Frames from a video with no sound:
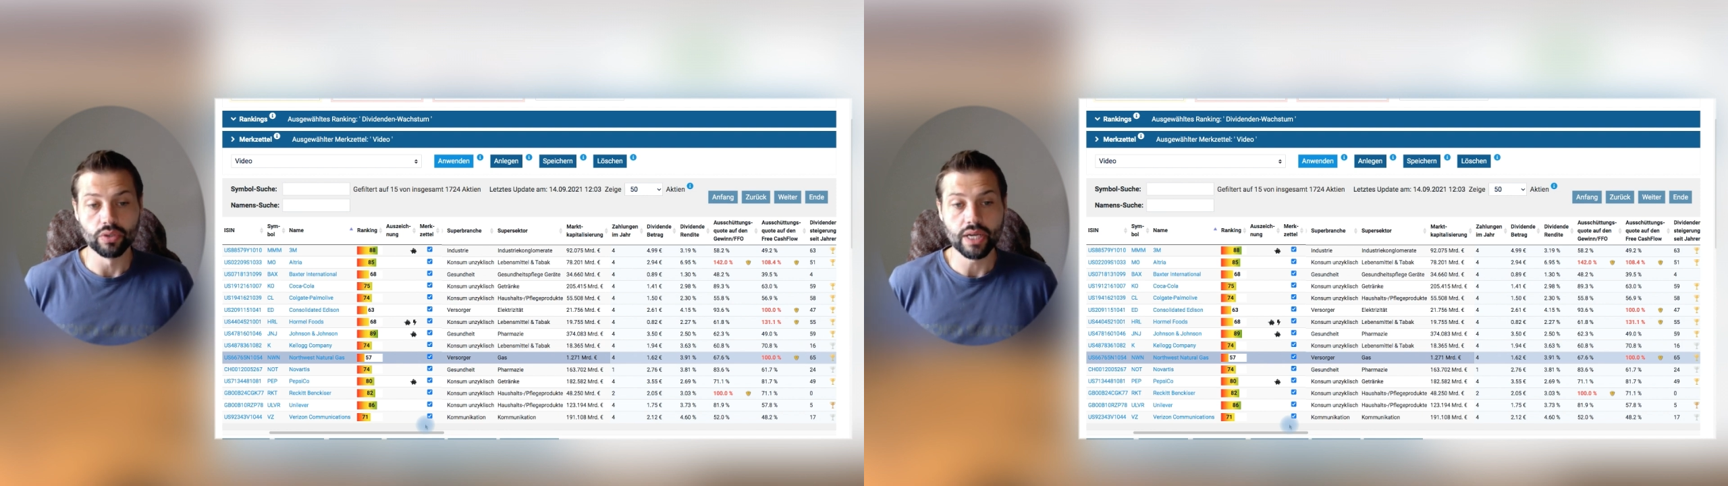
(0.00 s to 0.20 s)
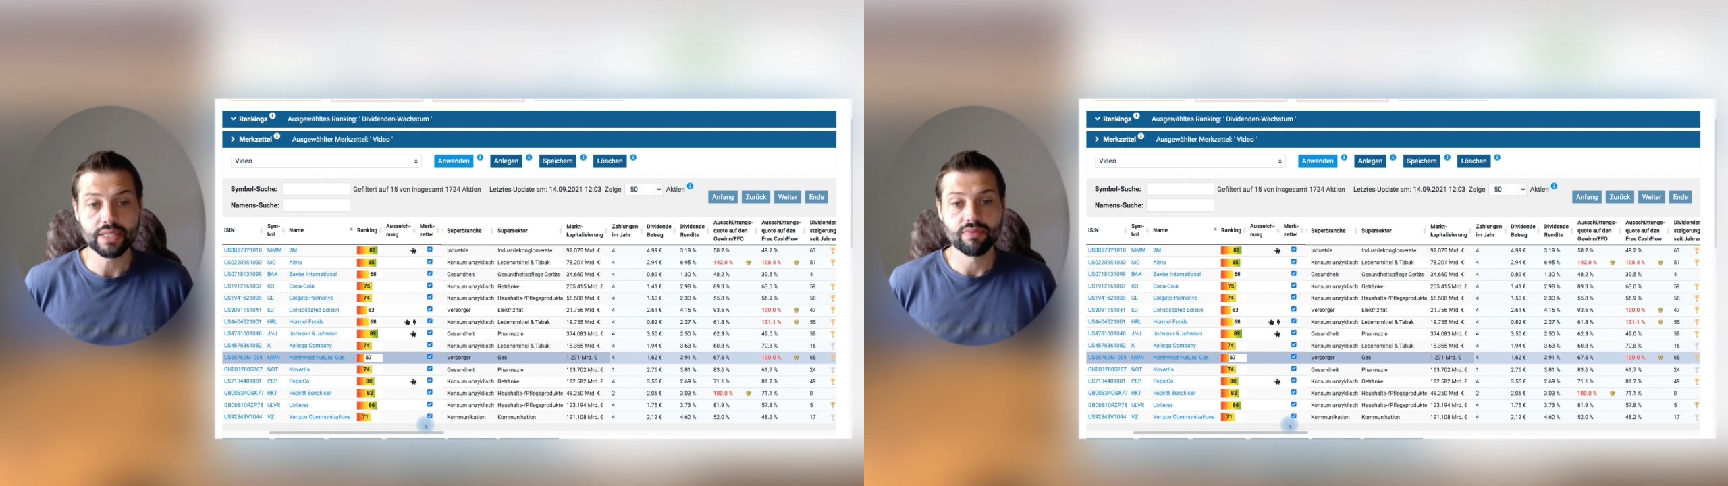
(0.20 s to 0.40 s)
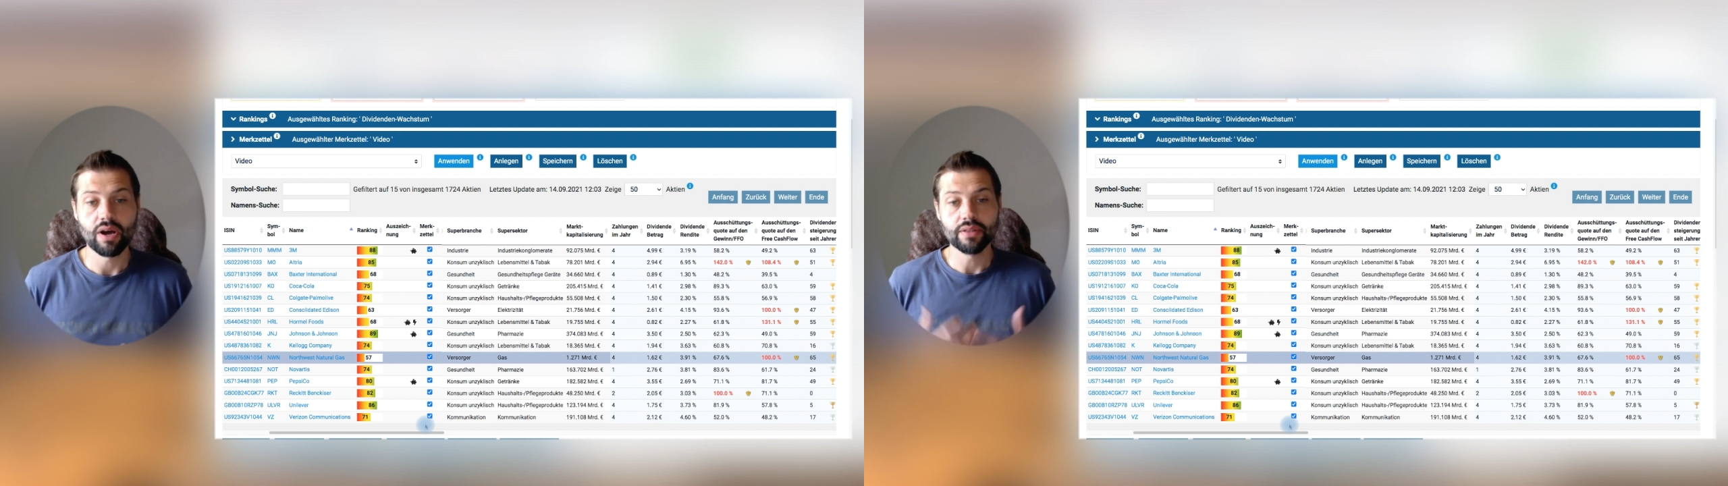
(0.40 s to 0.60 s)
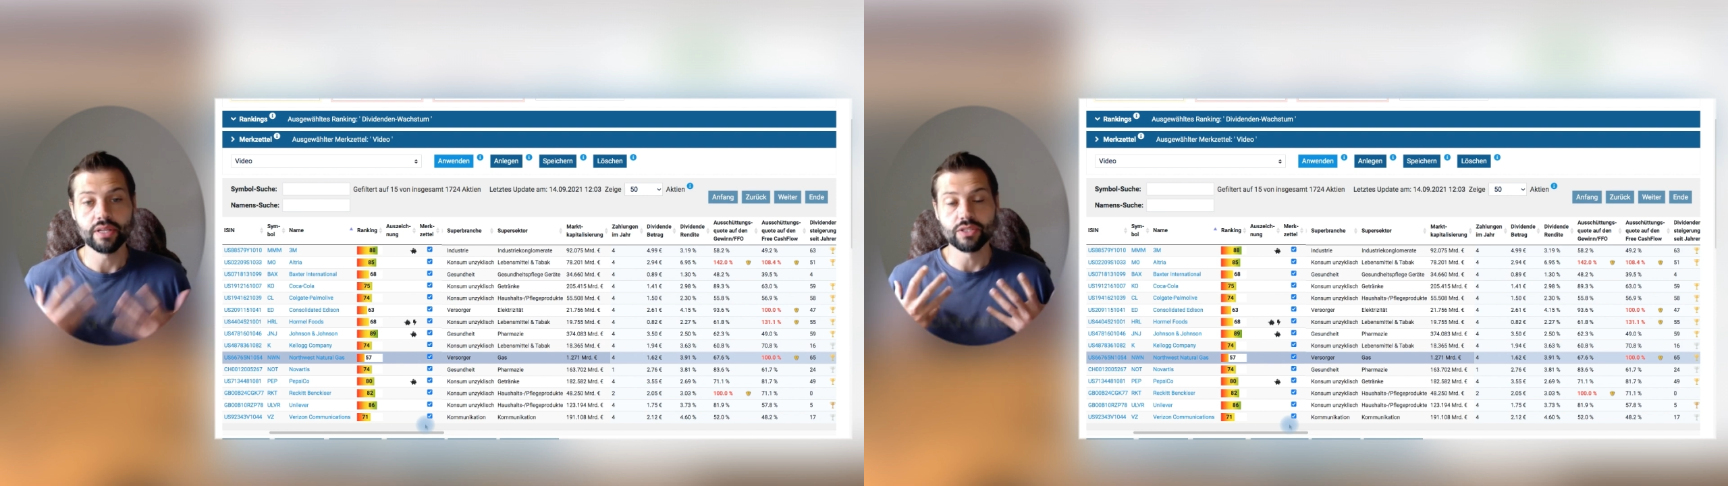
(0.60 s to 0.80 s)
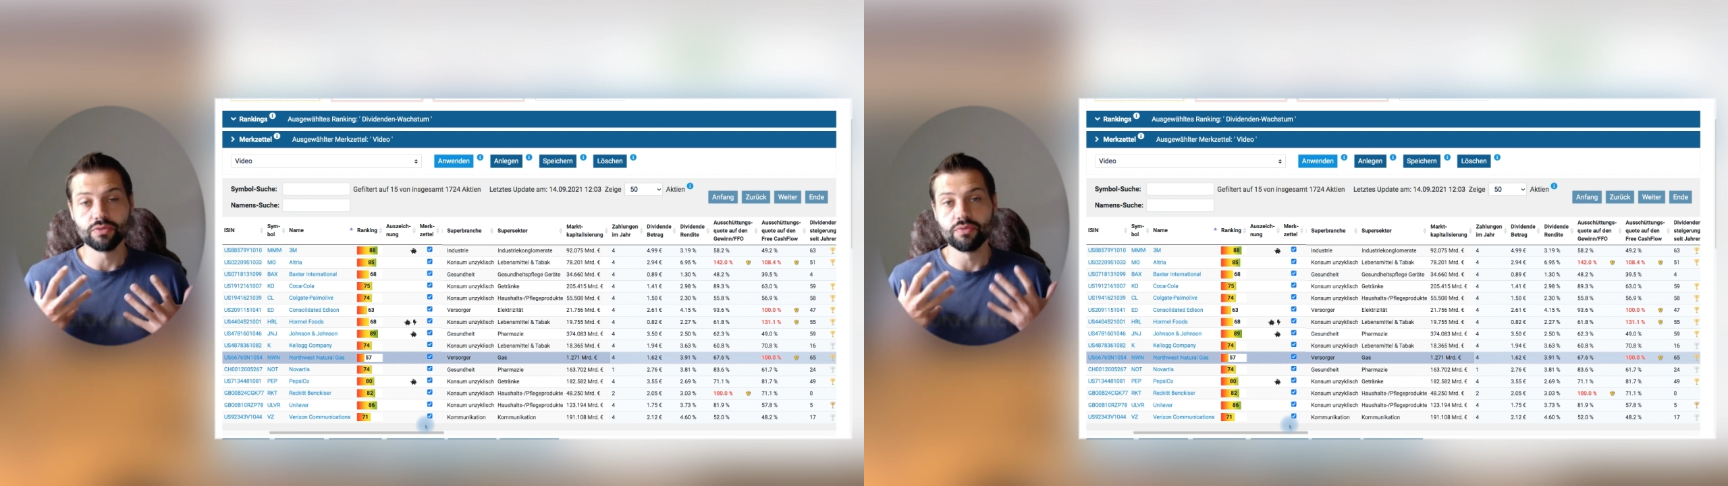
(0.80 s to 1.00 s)
das waren
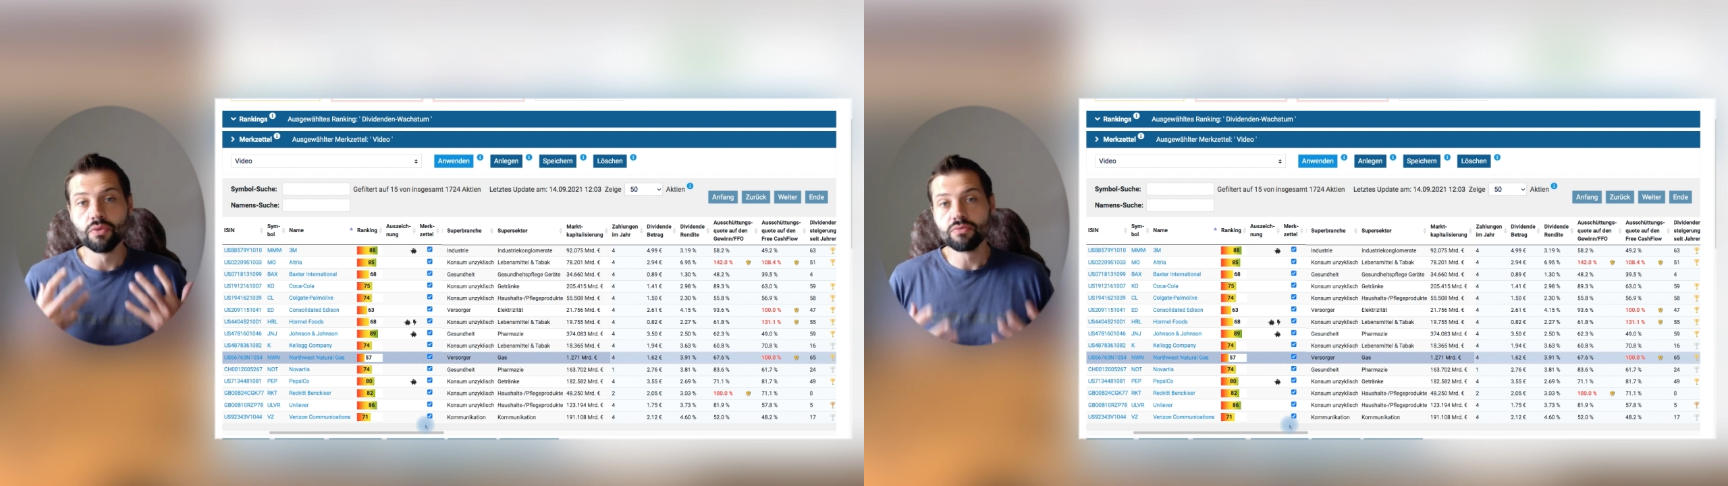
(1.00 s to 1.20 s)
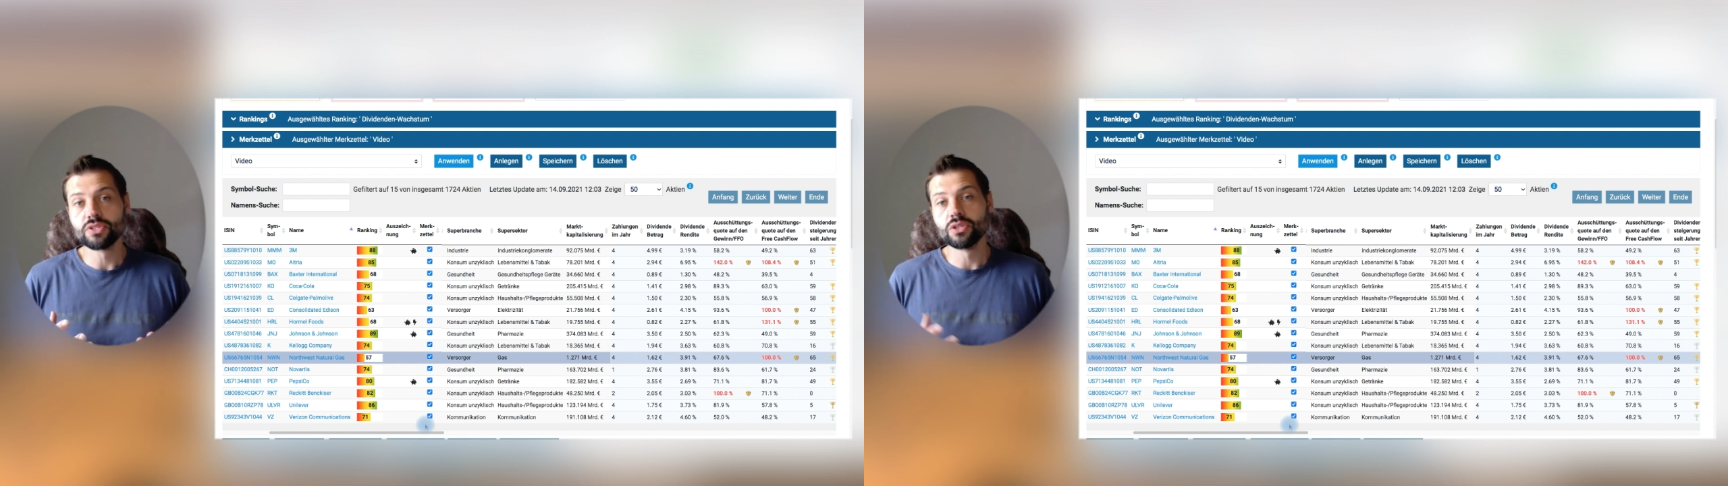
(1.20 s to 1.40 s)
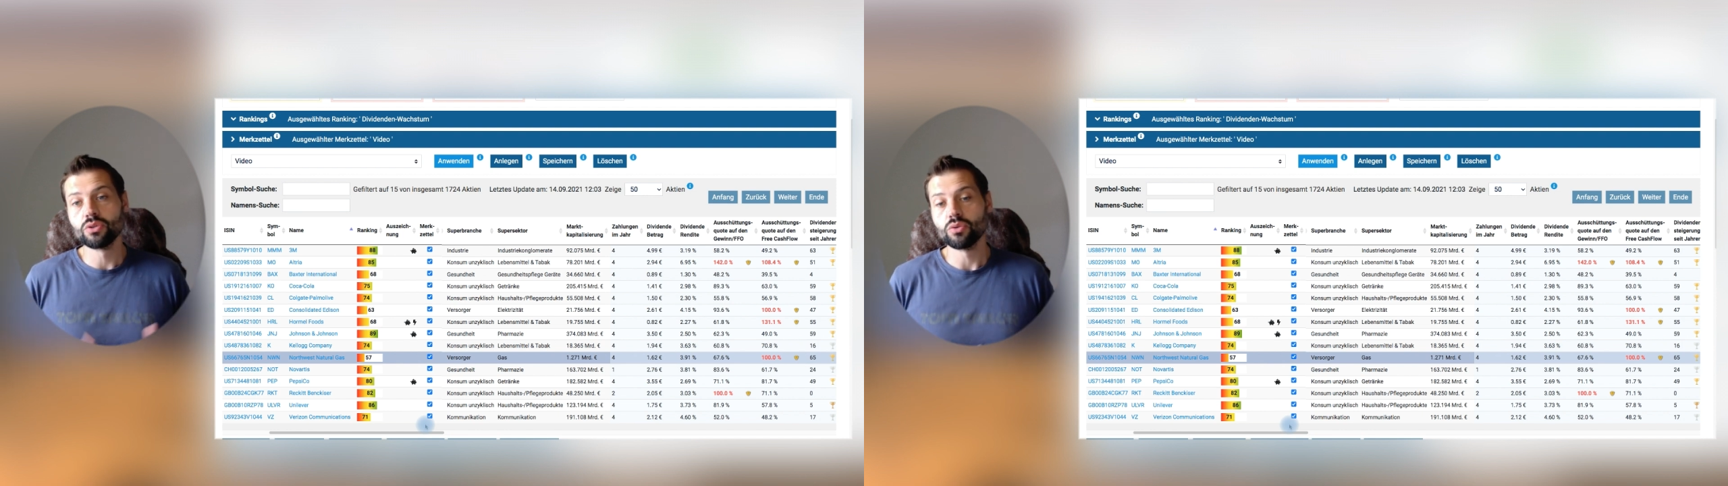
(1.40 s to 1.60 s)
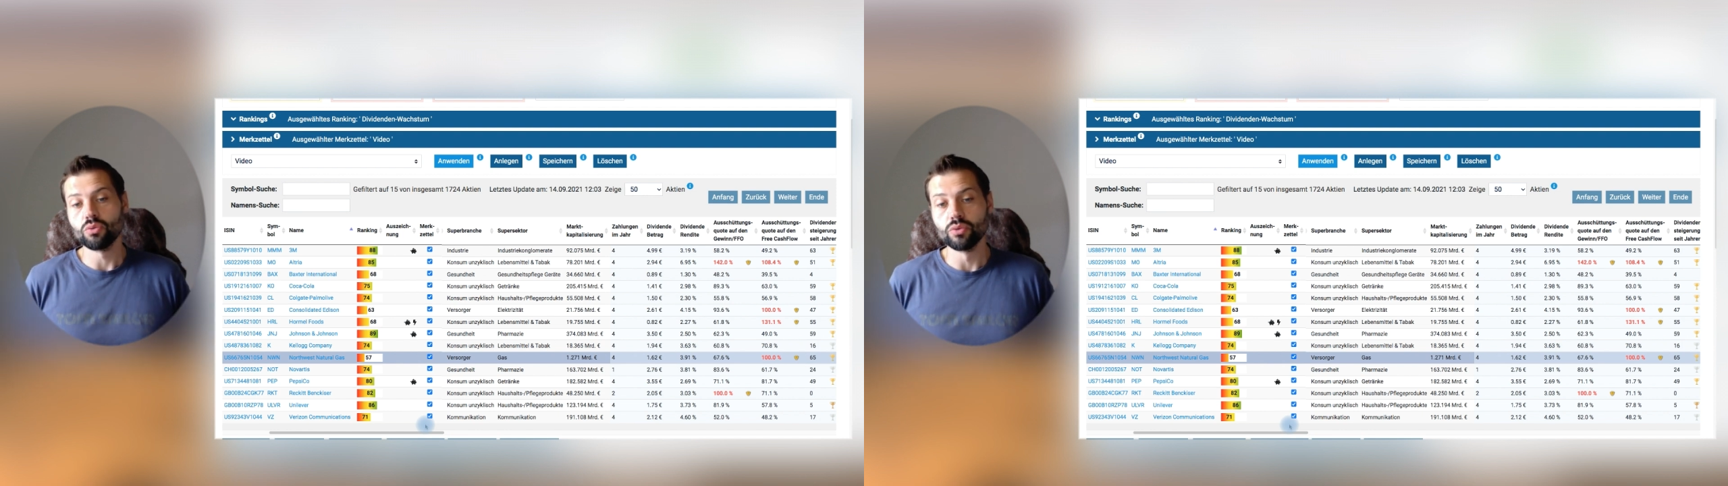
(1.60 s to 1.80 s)
jetzt 15